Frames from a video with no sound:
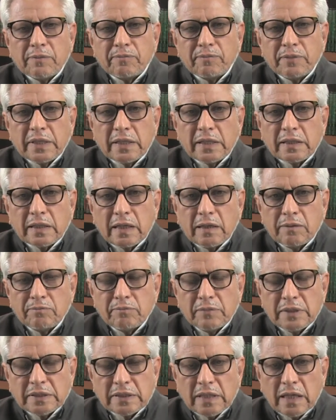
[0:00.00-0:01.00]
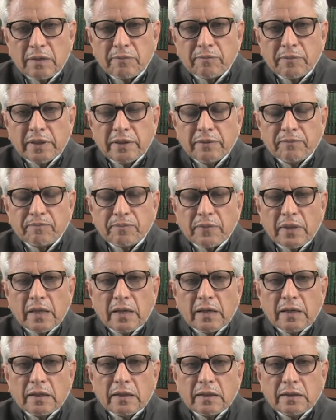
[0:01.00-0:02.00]
अपनी किताब मीज़ान में
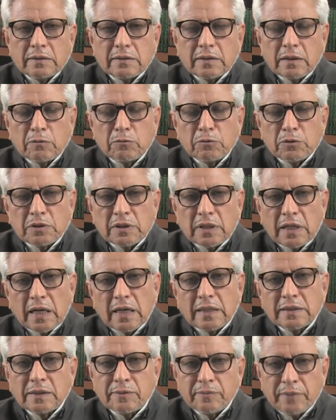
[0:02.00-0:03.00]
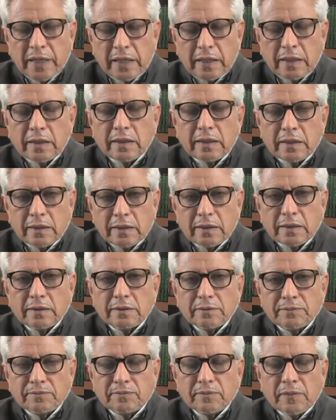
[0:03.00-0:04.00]
इसके कुछ तकाजे बयान किए हैं
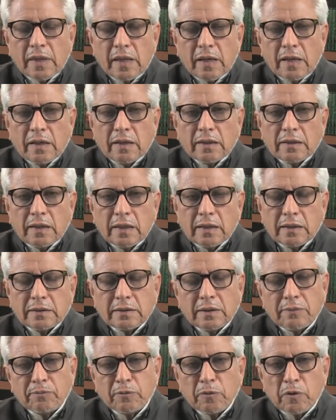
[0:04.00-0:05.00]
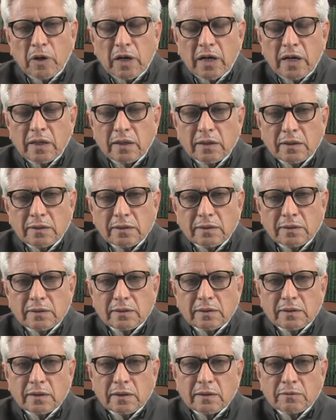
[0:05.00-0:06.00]
यानी जब कुरान
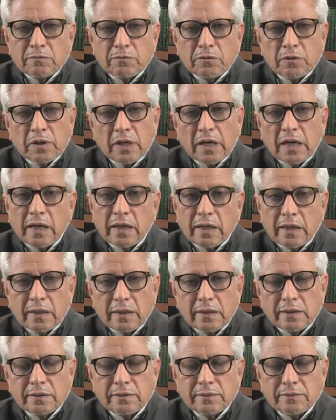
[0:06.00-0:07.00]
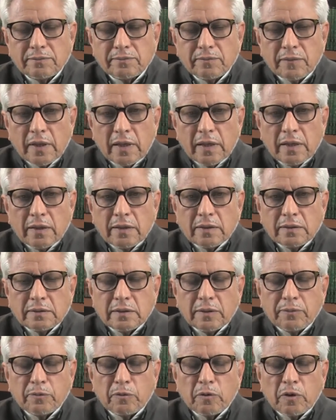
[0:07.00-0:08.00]
फ़ुरक़ान है
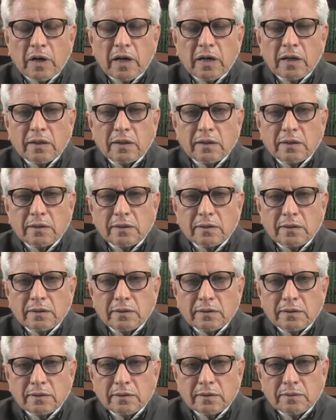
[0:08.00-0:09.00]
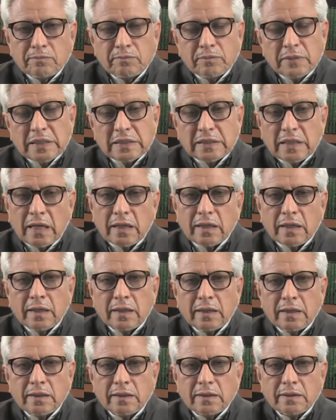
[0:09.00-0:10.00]
जब कुरान मीज़ान
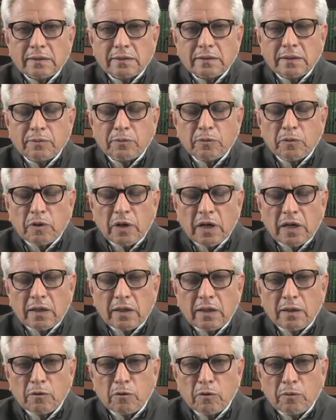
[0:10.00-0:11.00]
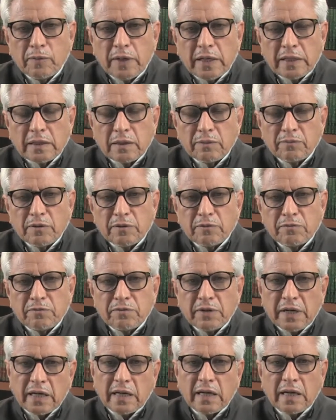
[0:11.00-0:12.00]
है जब कुरान हक व बातिल में
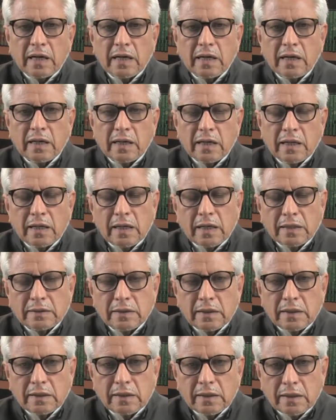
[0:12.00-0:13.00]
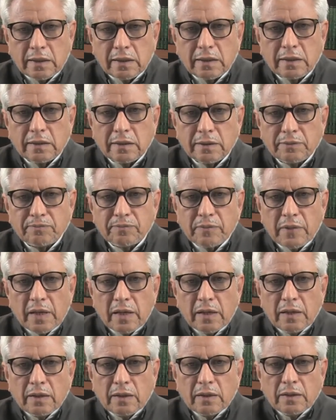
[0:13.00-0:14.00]
फ़र्क करने के लिए नाजिल किया गया है
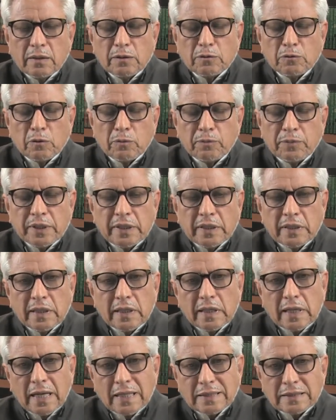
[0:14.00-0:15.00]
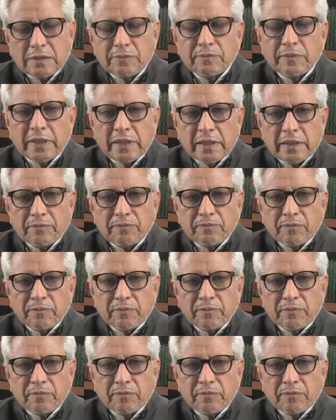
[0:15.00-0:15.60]
तो फिर ये लाजिम है